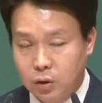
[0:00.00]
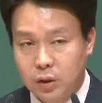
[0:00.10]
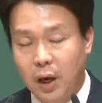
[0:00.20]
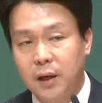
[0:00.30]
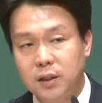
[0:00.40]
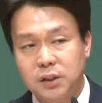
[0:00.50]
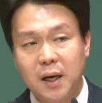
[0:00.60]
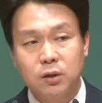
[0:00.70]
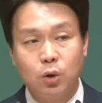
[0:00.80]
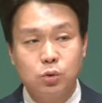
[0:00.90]
개인의
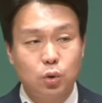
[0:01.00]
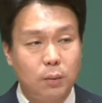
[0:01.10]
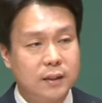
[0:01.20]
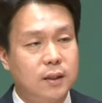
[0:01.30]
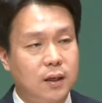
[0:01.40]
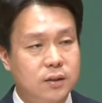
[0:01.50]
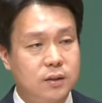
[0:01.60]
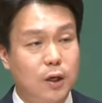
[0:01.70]
신앙 연조도 마찬가지.